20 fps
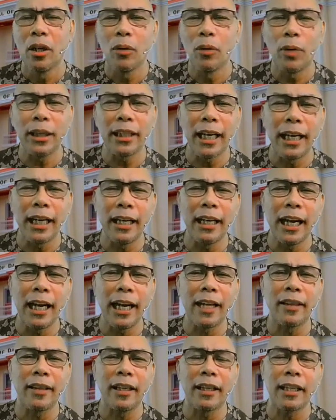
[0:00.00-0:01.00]
what I
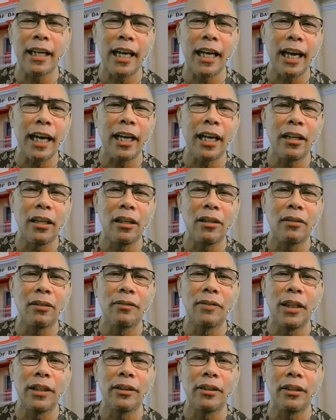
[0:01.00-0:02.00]
like that kind of
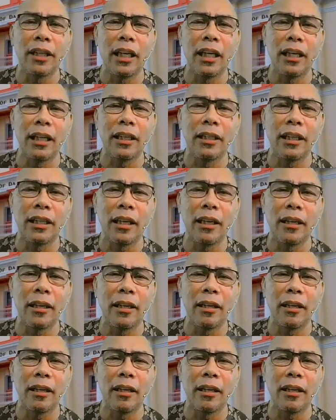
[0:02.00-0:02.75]
ano na na